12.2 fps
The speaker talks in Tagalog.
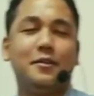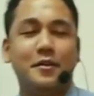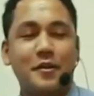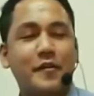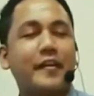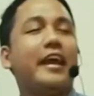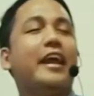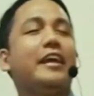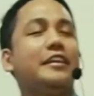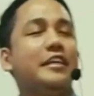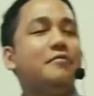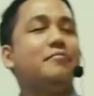
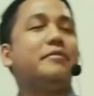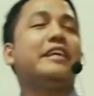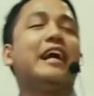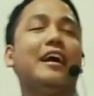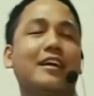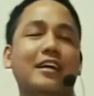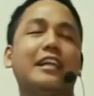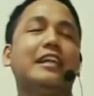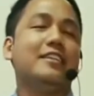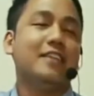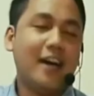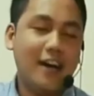created me a
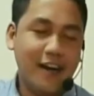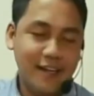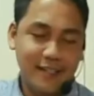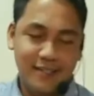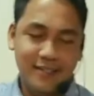clean heart.